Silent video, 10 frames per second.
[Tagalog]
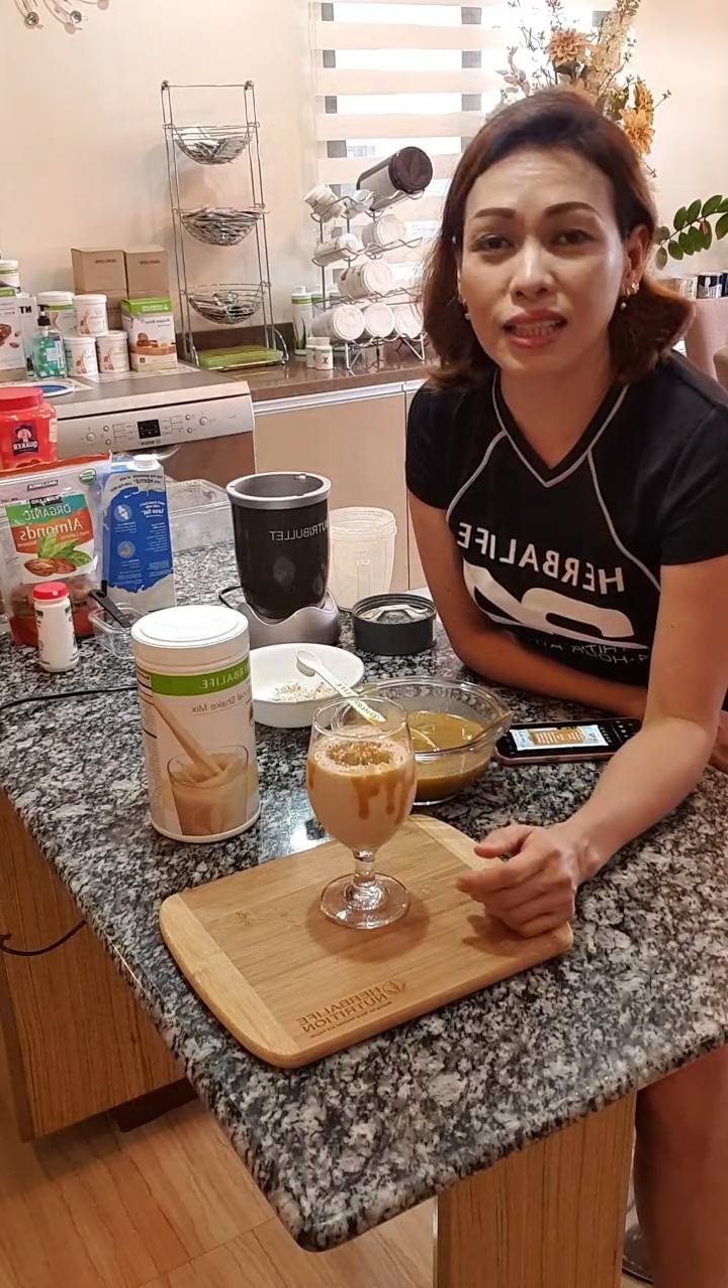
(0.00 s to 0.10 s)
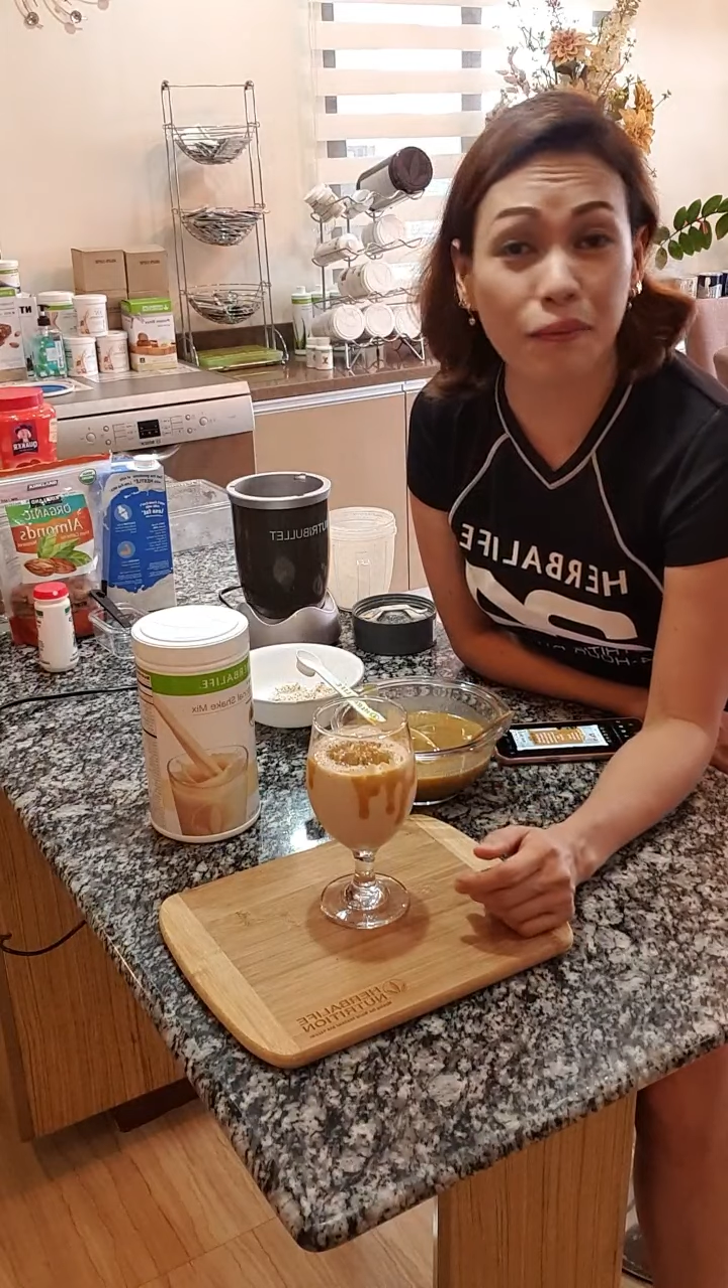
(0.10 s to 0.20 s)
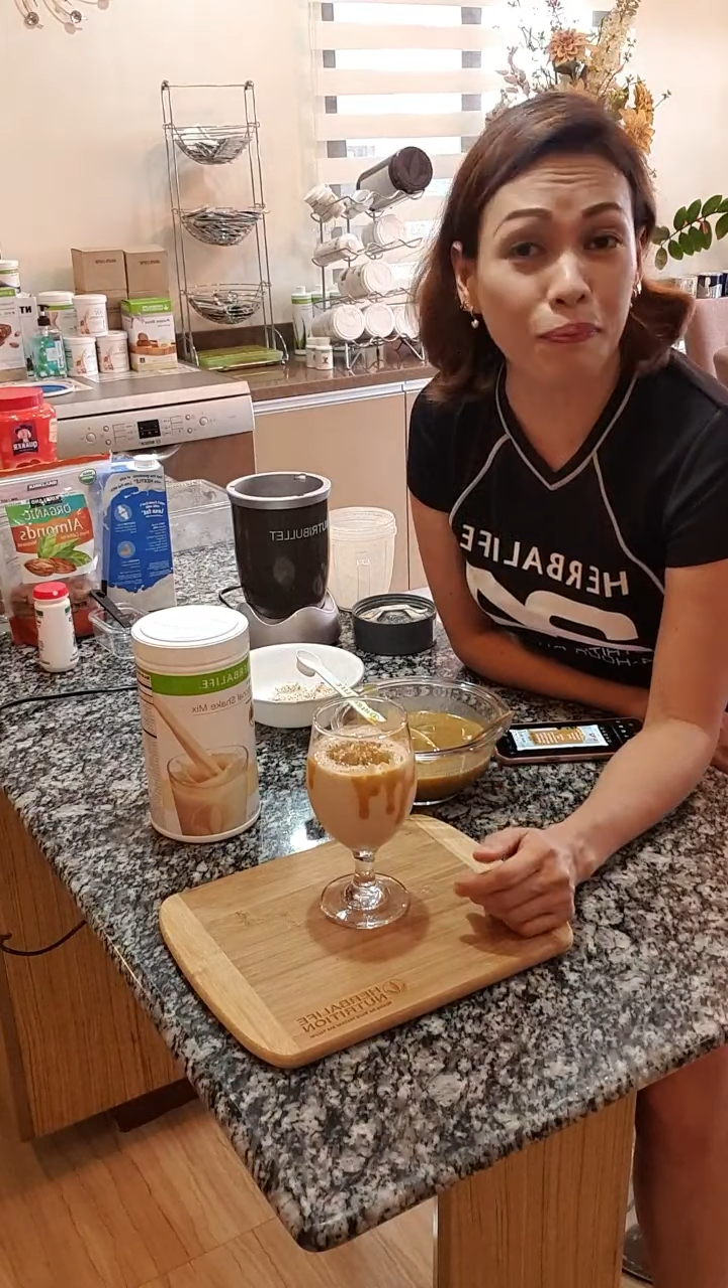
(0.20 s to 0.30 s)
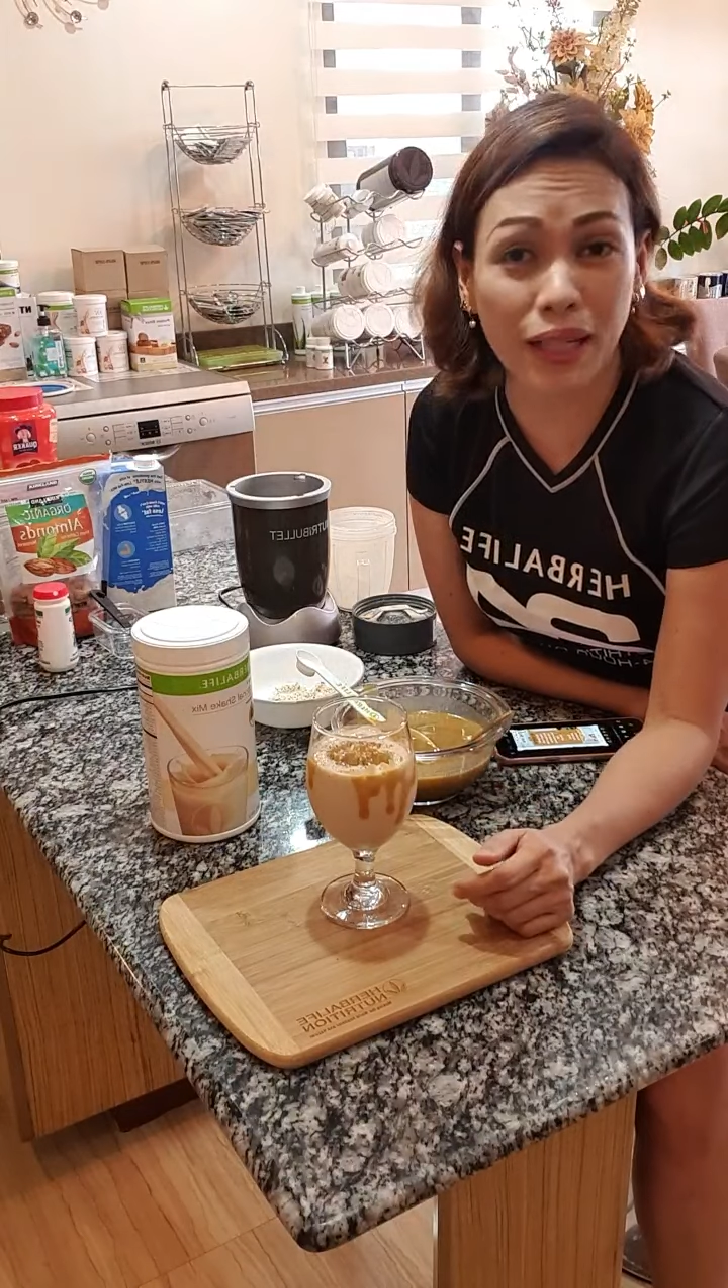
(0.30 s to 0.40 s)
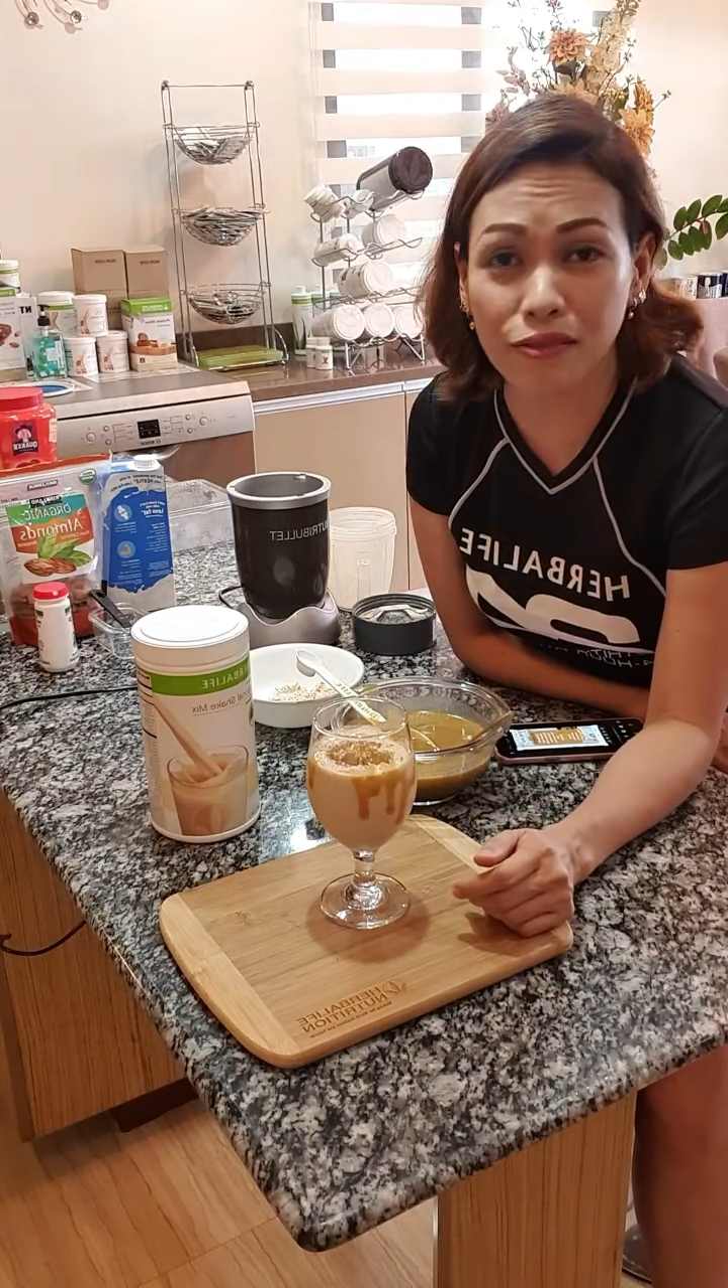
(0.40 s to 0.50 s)

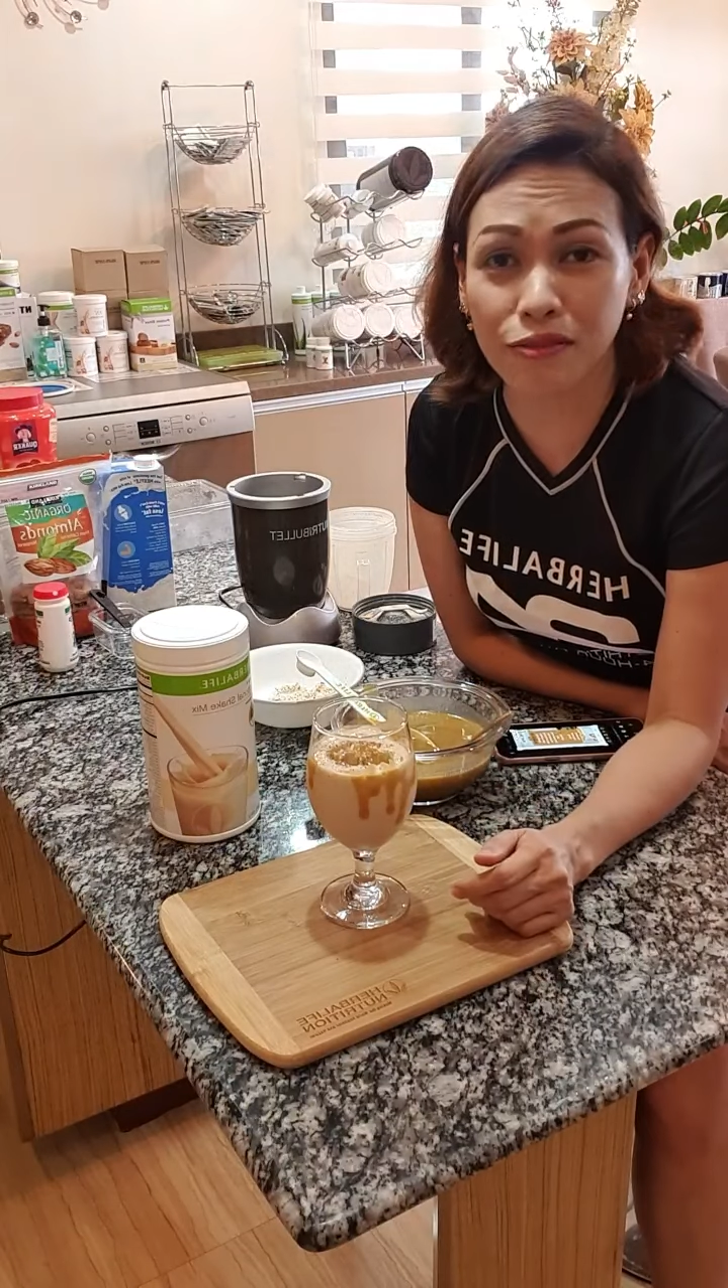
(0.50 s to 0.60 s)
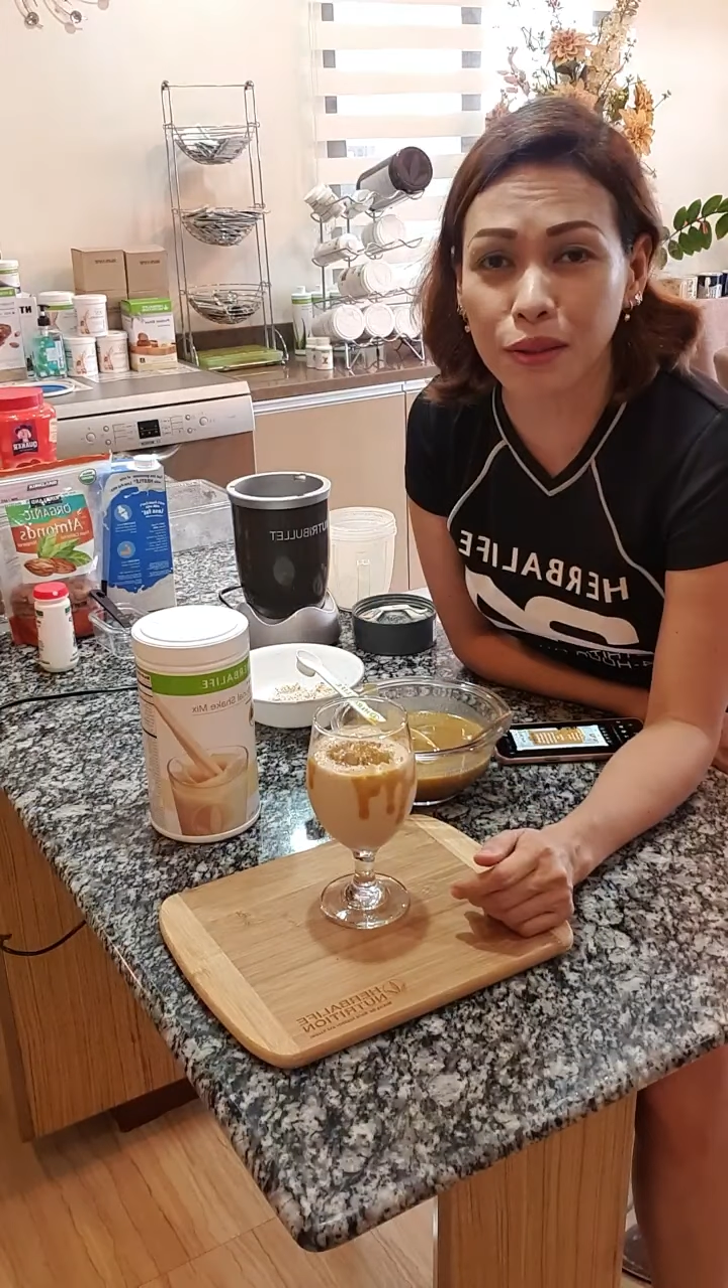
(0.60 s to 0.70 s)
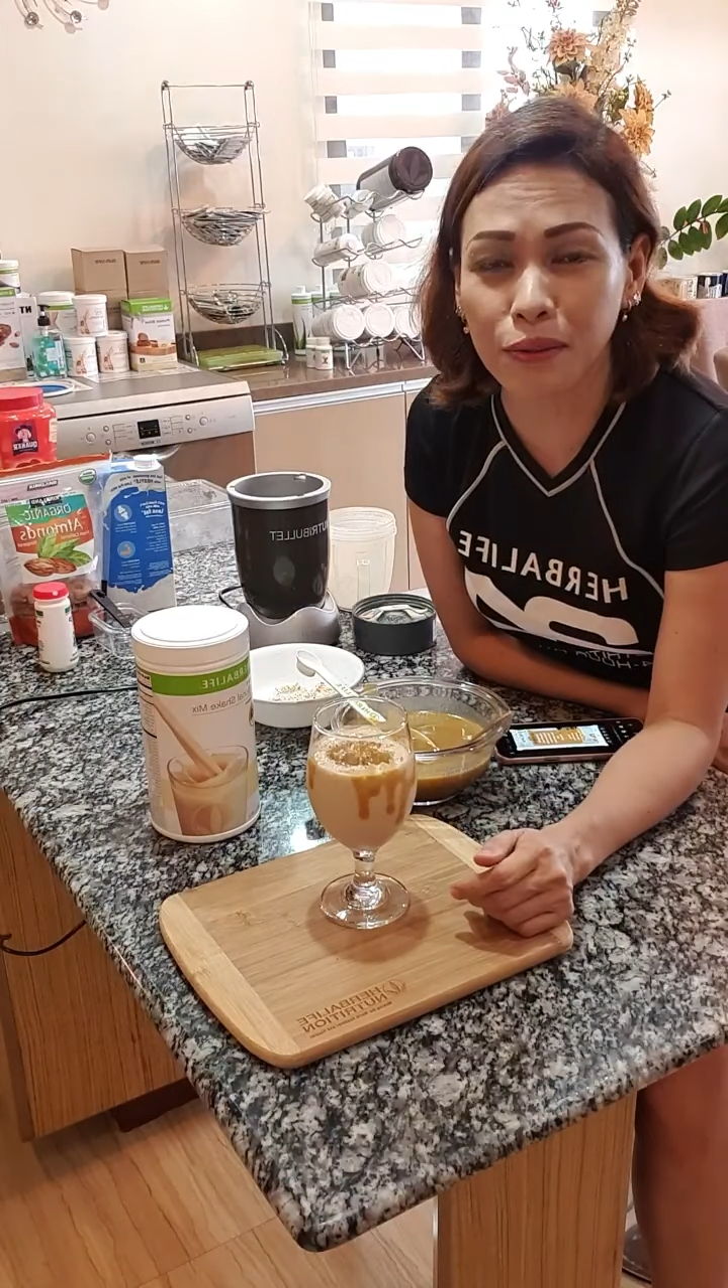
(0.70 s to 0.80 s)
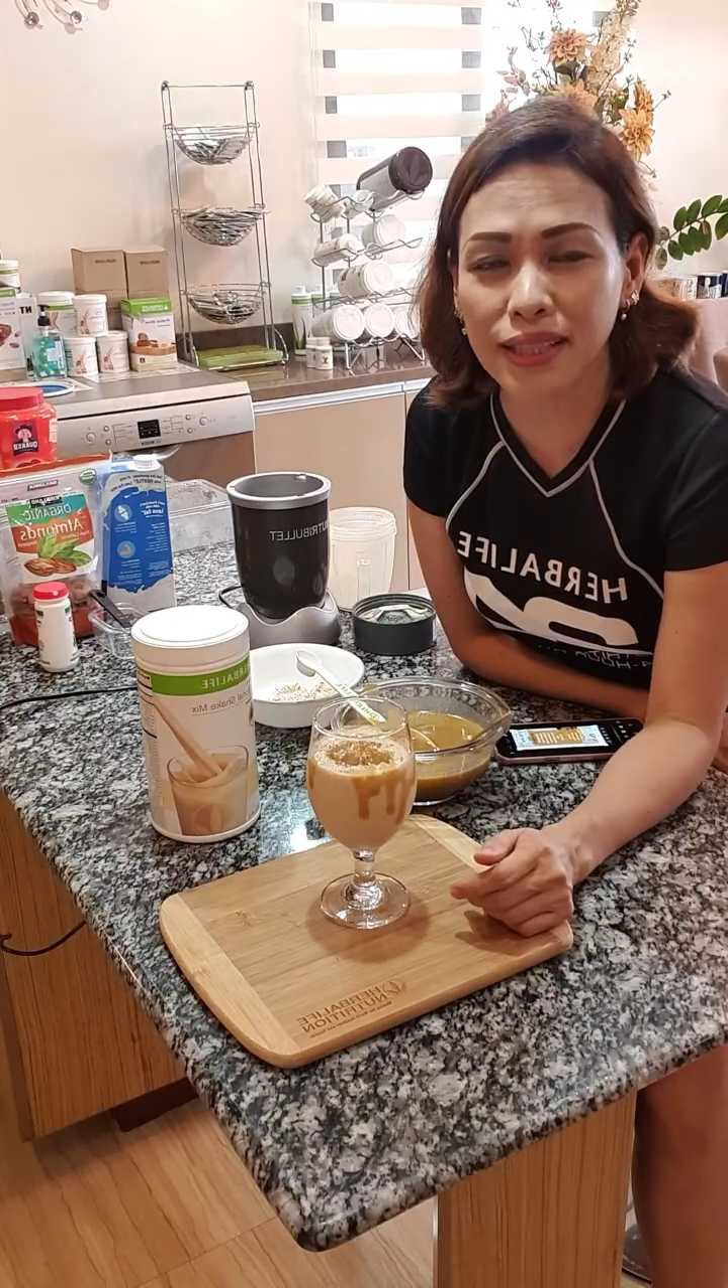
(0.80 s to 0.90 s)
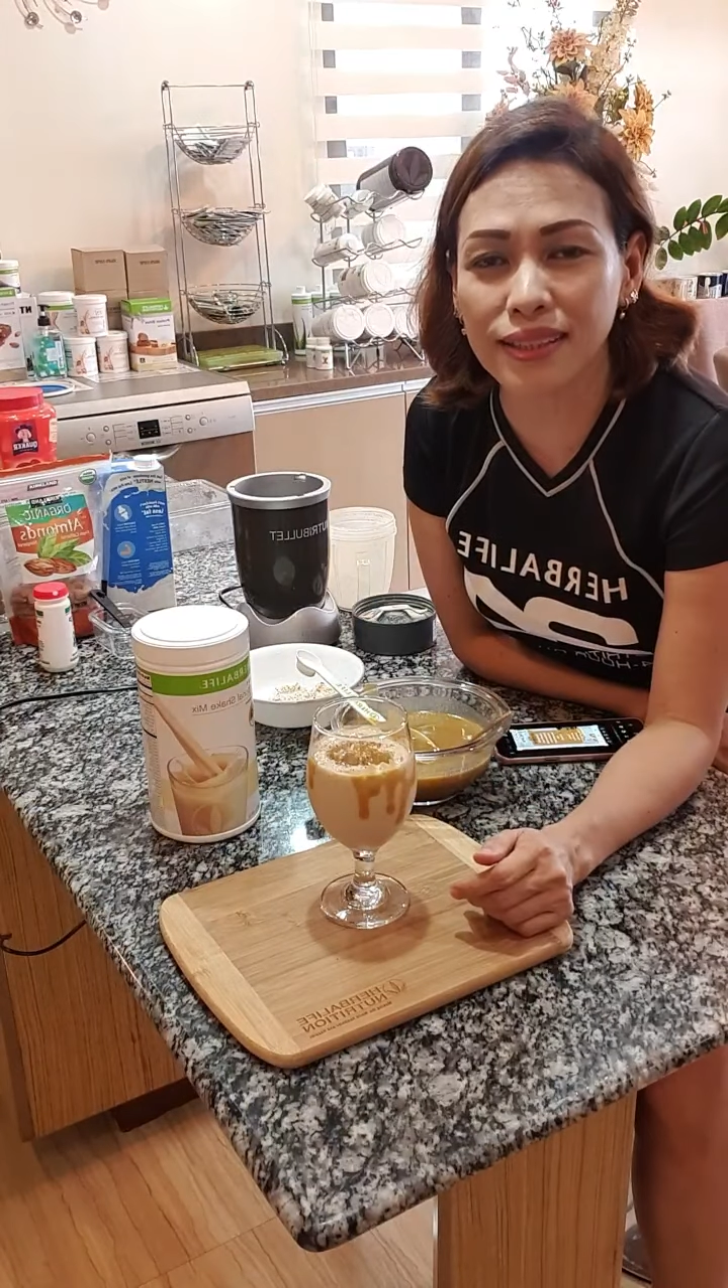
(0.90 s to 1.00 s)

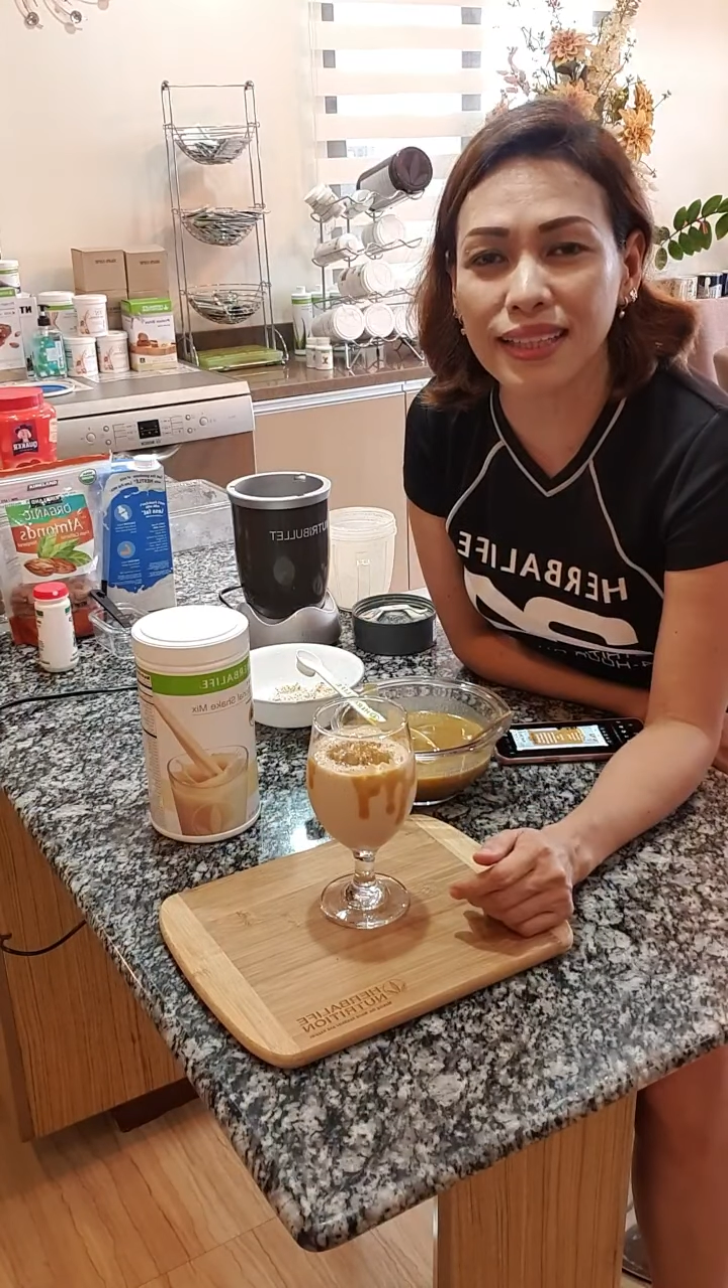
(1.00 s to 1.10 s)
gipa-evaluate